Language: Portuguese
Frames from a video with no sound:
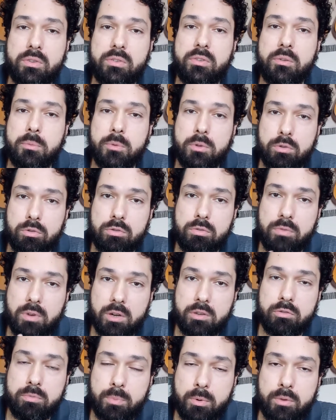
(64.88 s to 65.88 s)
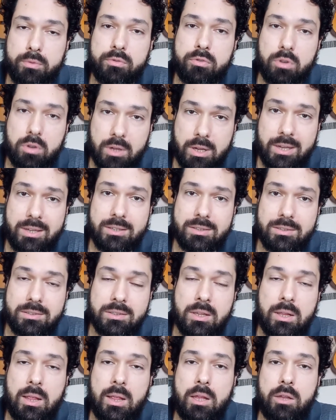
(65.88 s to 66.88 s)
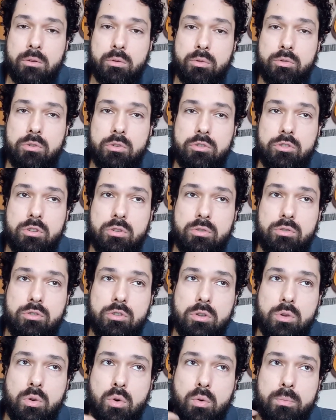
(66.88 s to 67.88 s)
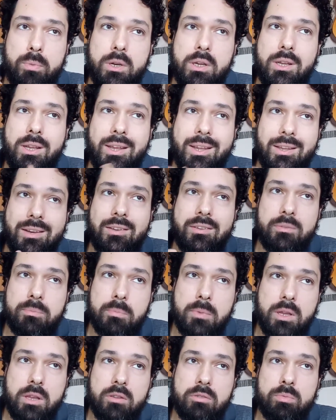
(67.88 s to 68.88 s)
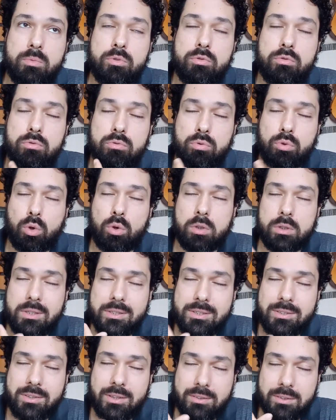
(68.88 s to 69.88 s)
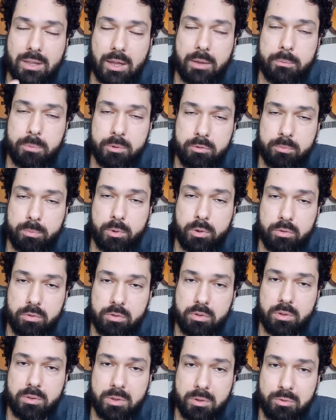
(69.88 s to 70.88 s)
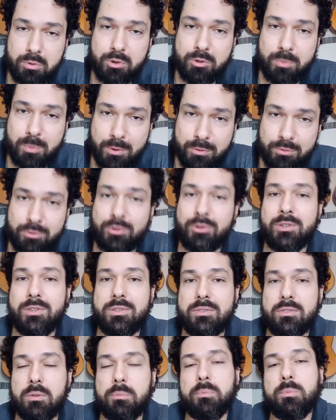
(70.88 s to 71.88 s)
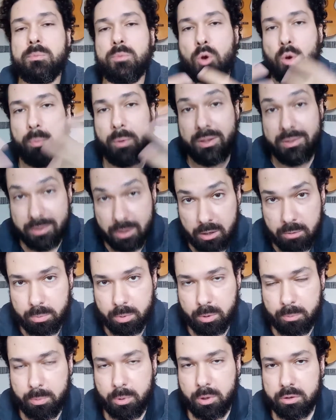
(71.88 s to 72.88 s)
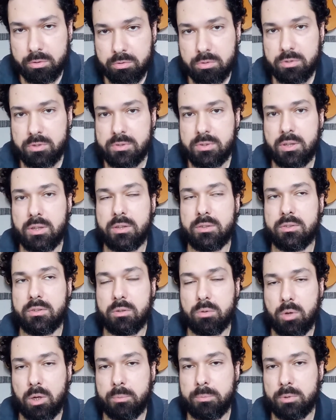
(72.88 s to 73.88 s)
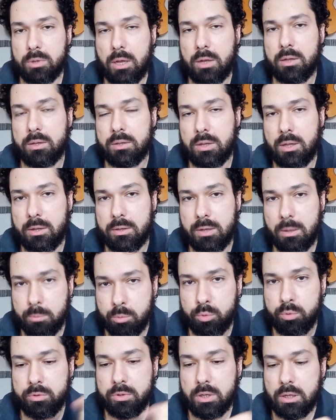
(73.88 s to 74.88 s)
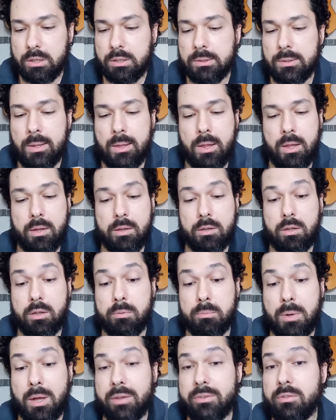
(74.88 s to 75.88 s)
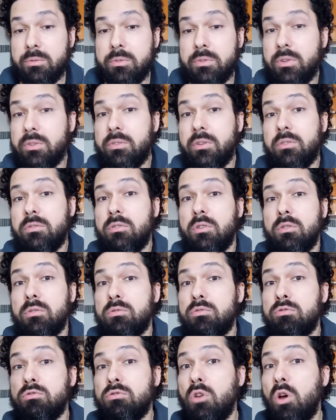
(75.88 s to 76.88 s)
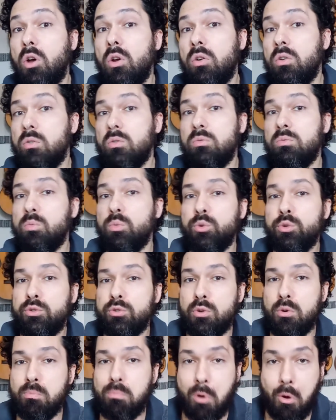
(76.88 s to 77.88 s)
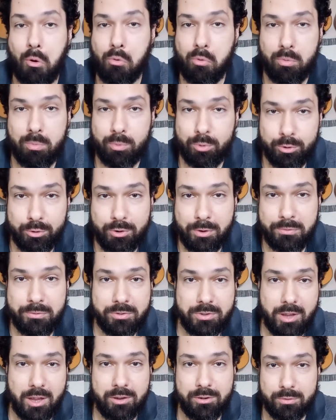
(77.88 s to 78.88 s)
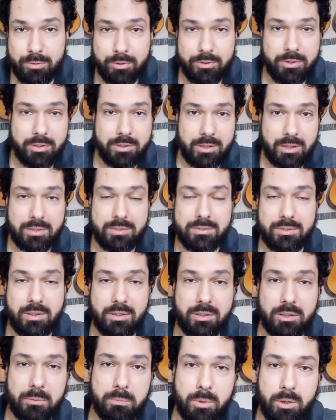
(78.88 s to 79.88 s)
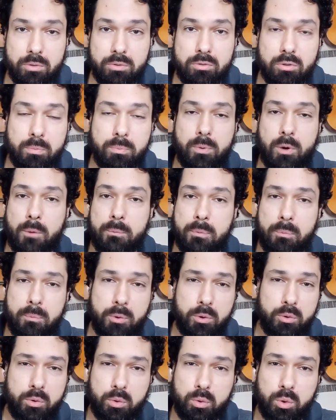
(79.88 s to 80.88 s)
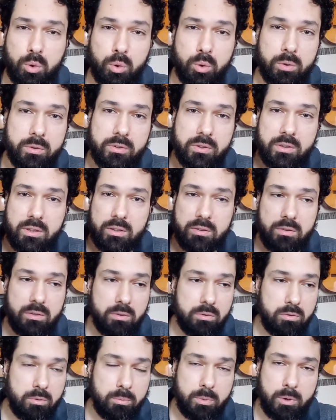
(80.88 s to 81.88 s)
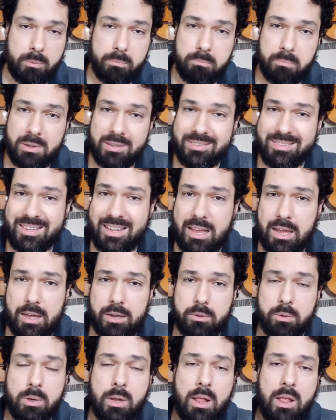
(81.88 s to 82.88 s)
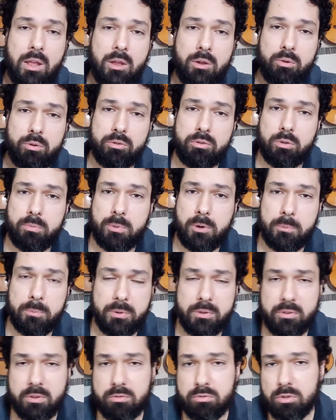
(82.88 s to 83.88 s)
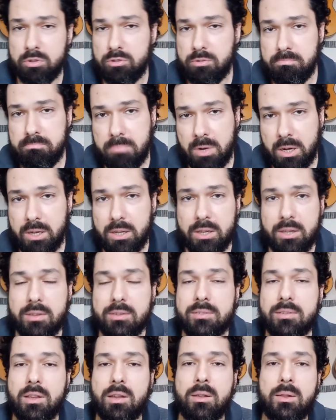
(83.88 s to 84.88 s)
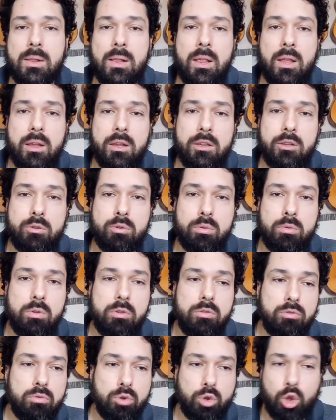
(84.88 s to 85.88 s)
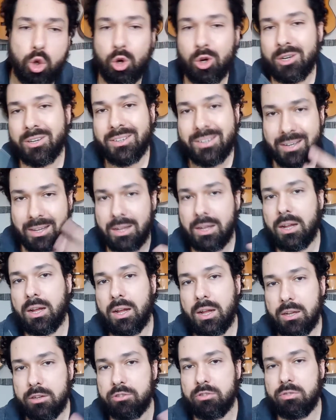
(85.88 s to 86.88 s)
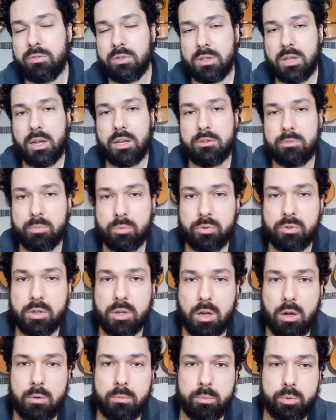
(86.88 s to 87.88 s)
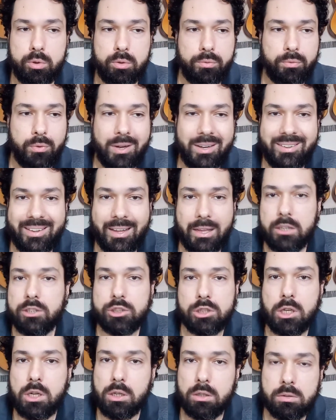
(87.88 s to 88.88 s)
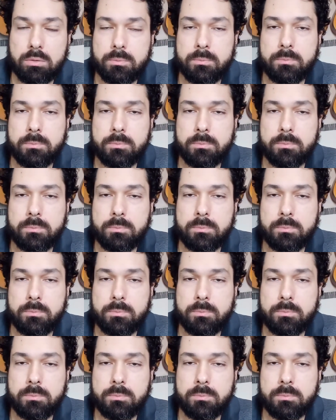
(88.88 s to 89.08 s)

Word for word: cima dos diversos profissionais, no sentido de cobrir eles mesmos todas as etapas de produção das suas profissões. Então, como exemplo, eu posso dizer, assim, do campo da na, na música, né? não basta você ser só um músico bom, um músico eficiente, você tem que ser também o seu próprio produtor, você tem que ser o seu próprio empresário, o seu próprio assessor de imprensa, e tudo isso torna a atividade musical muito frenética,